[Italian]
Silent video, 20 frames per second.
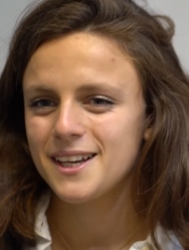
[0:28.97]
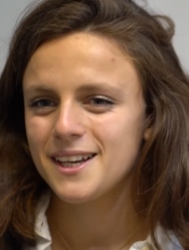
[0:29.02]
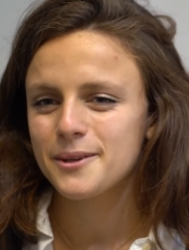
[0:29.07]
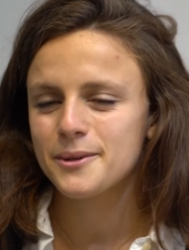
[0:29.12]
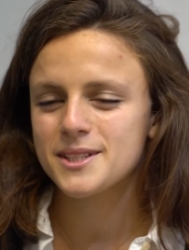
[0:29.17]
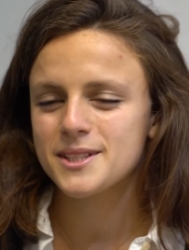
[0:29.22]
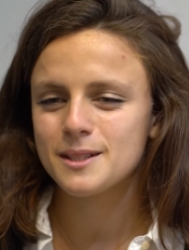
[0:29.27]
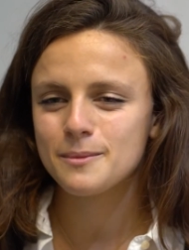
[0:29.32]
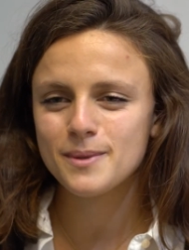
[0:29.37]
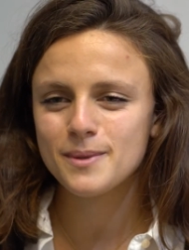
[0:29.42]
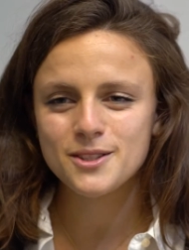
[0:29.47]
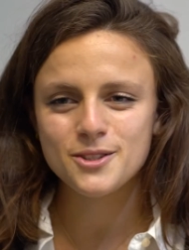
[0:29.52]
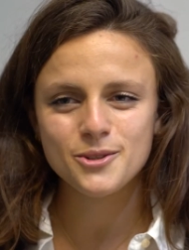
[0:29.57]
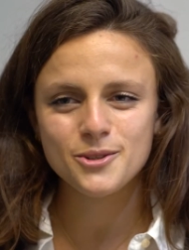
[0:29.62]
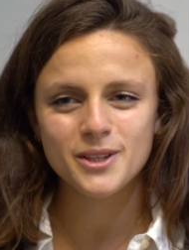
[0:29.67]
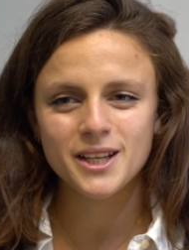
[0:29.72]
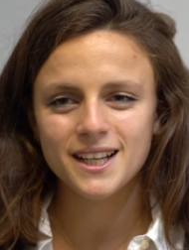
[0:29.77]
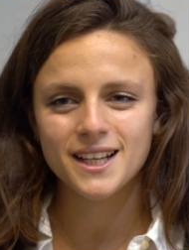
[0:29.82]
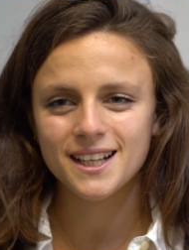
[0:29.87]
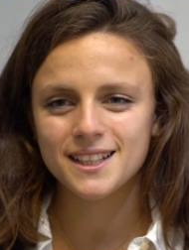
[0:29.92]
Questa
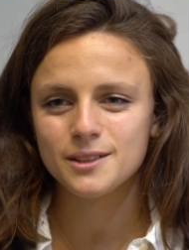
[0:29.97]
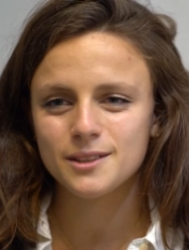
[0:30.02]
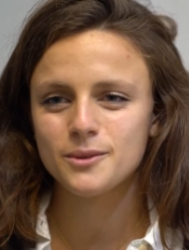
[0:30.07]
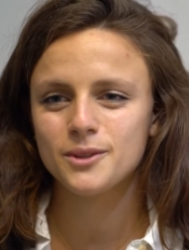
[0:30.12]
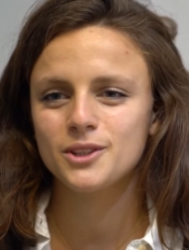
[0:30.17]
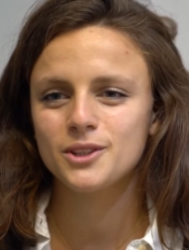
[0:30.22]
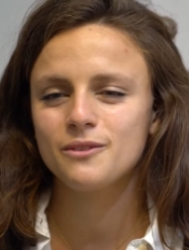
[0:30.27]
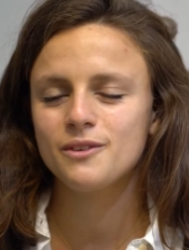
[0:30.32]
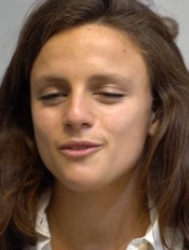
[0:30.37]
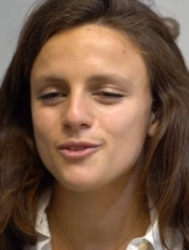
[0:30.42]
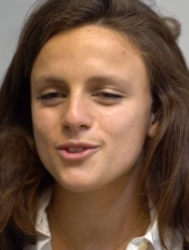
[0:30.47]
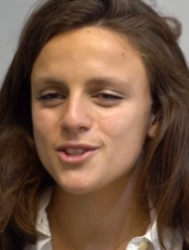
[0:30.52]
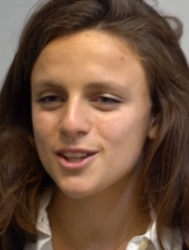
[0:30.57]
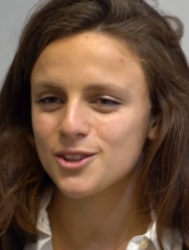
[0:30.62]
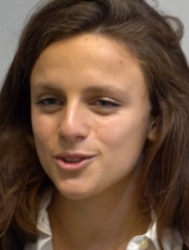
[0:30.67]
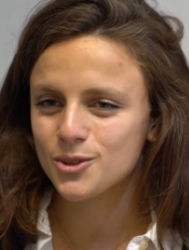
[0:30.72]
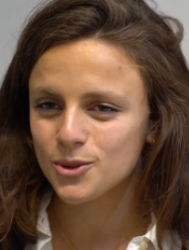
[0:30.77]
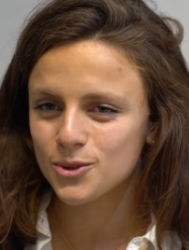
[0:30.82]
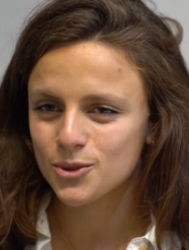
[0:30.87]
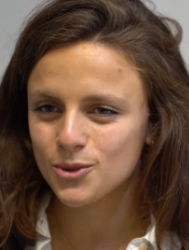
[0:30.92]
passione è nata quando avevo
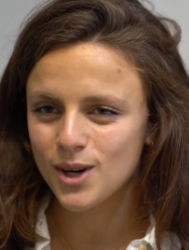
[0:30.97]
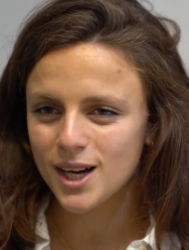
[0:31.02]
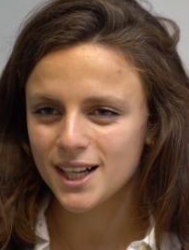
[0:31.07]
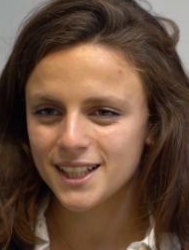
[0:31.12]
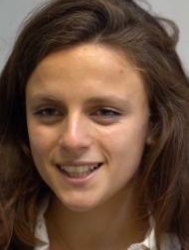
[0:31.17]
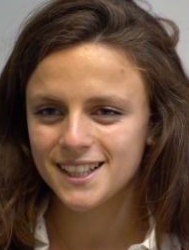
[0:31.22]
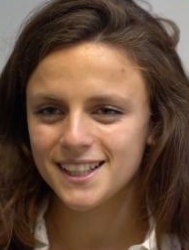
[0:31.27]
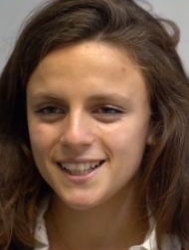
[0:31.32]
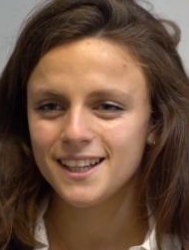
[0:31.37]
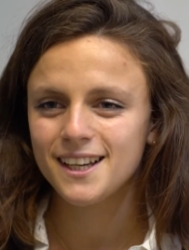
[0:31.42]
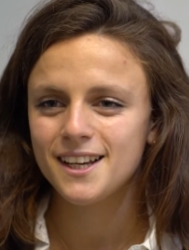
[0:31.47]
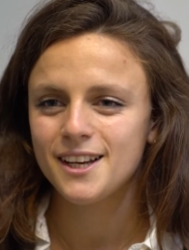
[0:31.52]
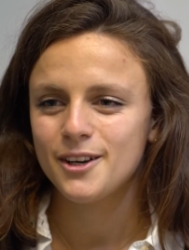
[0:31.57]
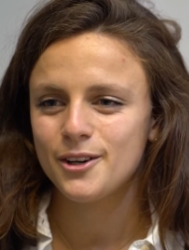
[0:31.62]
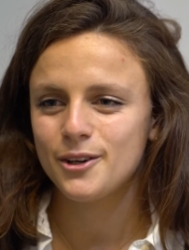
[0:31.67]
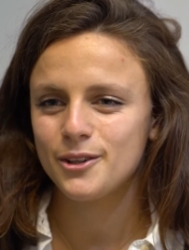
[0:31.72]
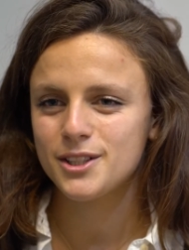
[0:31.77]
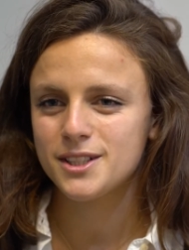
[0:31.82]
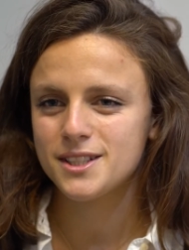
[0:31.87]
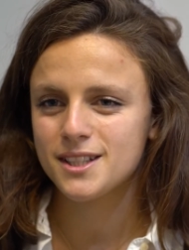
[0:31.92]
7-8 anni,
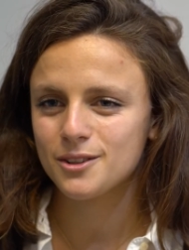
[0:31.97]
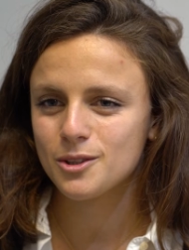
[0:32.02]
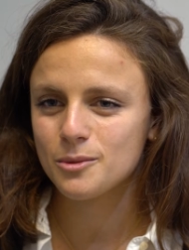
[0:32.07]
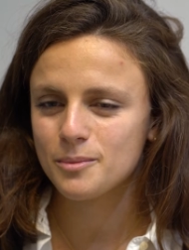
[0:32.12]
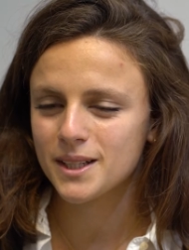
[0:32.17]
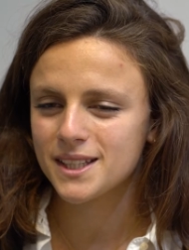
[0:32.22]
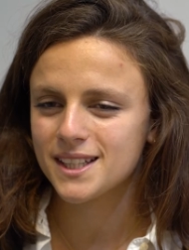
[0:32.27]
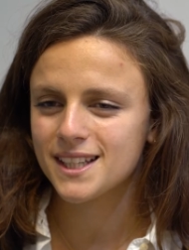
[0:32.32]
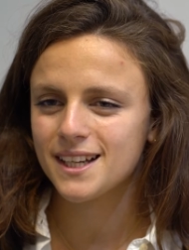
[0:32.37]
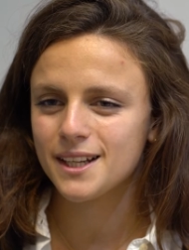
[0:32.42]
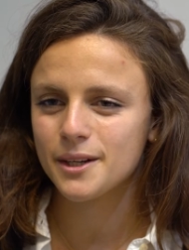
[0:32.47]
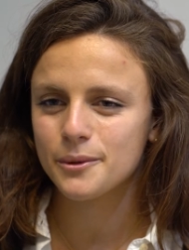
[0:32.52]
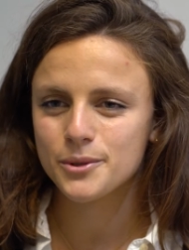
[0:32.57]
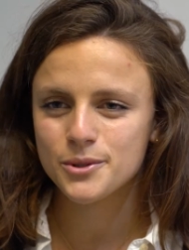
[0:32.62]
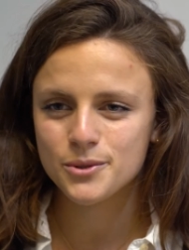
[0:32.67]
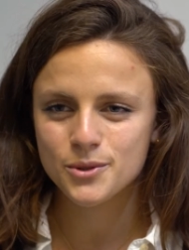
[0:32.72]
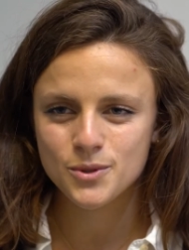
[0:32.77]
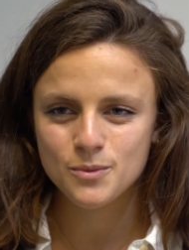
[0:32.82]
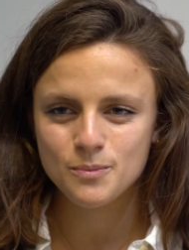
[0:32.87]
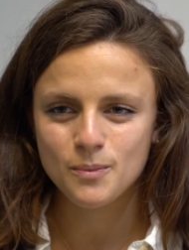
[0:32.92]
ho iniziato a praticare
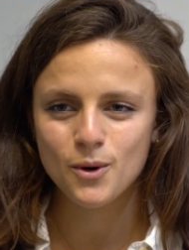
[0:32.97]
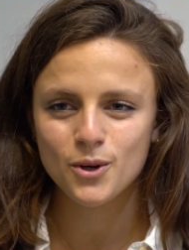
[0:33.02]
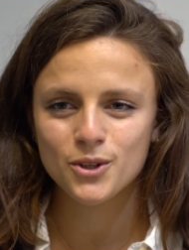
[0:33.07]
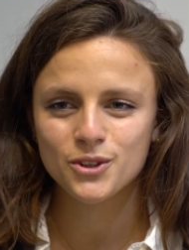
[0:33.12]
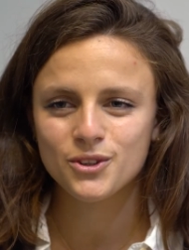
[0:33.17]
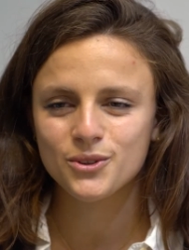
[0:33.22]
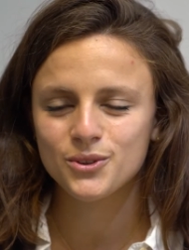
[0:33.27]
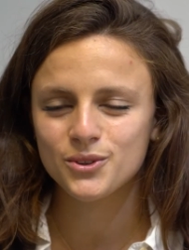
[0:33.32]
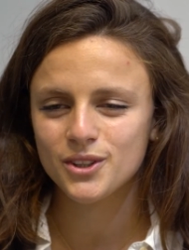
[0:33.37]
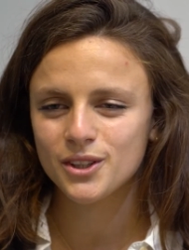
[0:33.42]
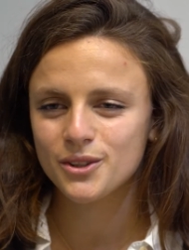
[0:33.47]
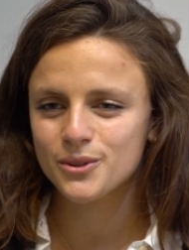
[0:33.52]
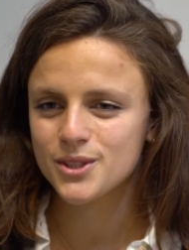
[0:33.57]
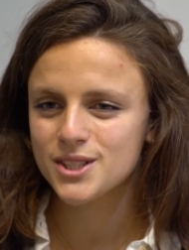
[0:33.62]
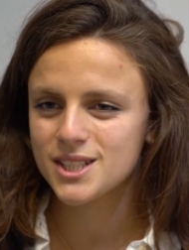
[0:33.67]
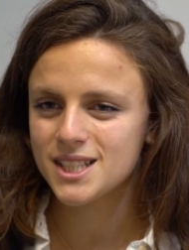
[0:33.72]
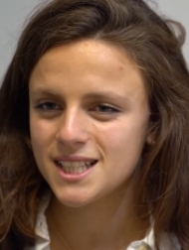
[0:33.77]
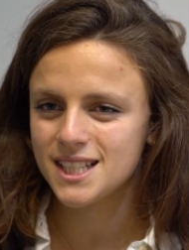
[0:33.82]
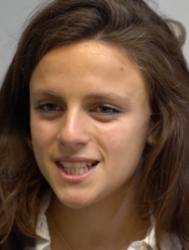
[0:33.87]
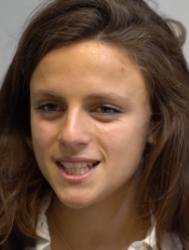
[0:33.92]
questo sport con dei
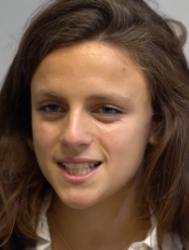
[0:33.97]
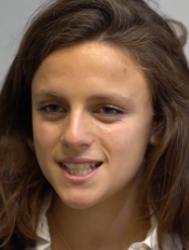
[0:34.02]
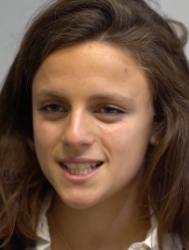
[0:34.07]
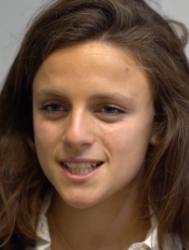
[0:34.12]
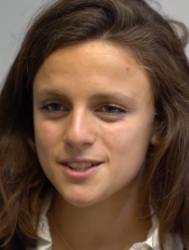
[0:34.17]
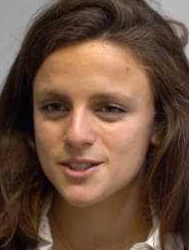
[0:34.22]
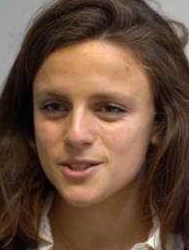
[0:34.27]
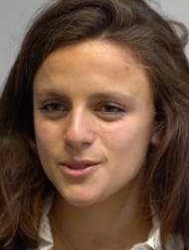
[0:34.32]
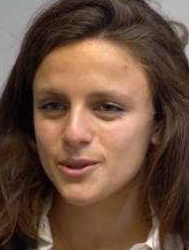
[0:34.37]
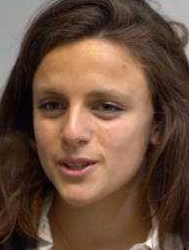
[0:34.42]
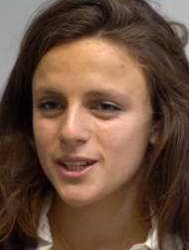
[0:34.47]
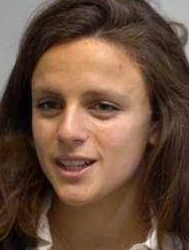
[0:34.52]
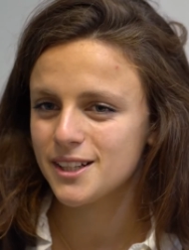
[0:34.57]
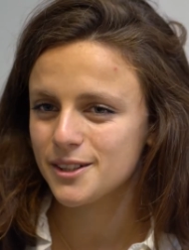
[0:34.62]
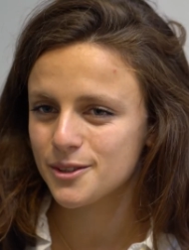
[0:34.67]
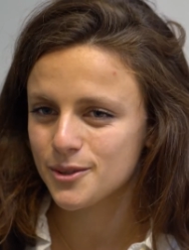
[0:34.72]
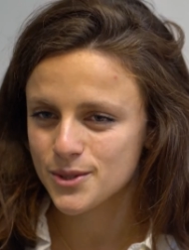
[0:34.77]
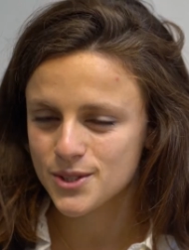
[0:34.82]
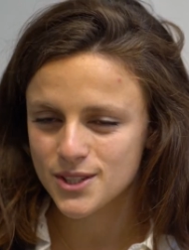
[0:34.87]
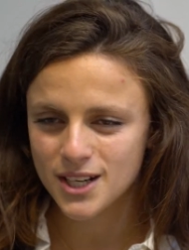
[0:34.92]
corsi di iniziazione
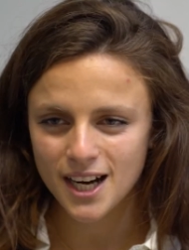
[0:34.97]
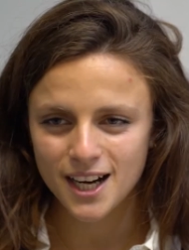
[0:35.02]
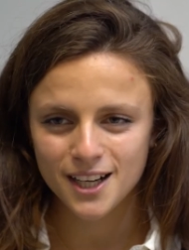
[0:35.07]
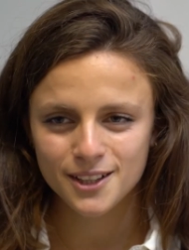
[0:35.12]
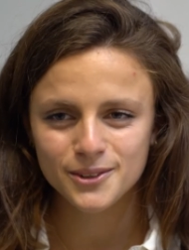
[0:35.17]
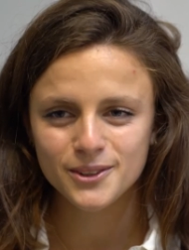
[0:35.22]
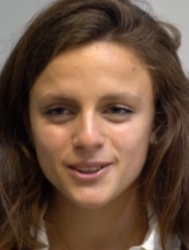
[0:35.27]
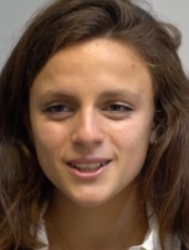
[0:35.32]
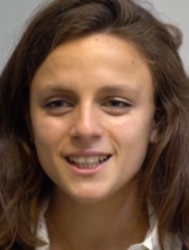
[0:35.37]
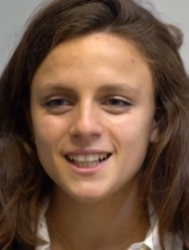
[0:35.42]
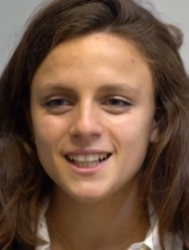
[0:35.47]
all'idroscalo